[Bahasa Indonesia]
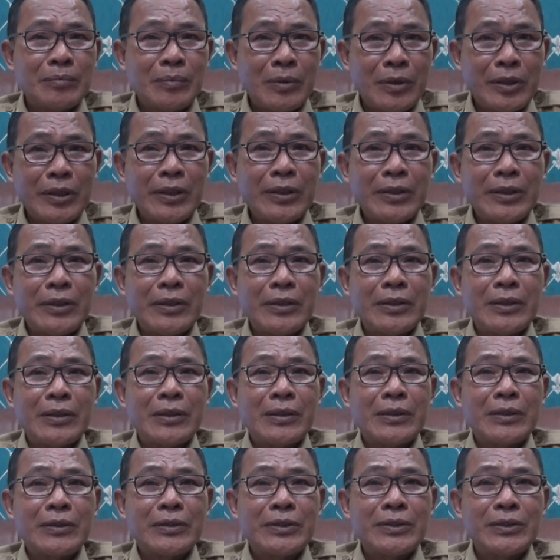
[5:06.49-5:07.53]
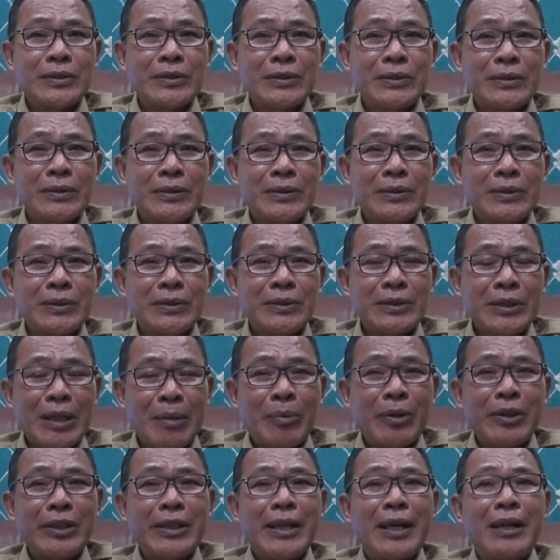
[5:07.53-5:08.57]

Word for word: Pokoknya cabur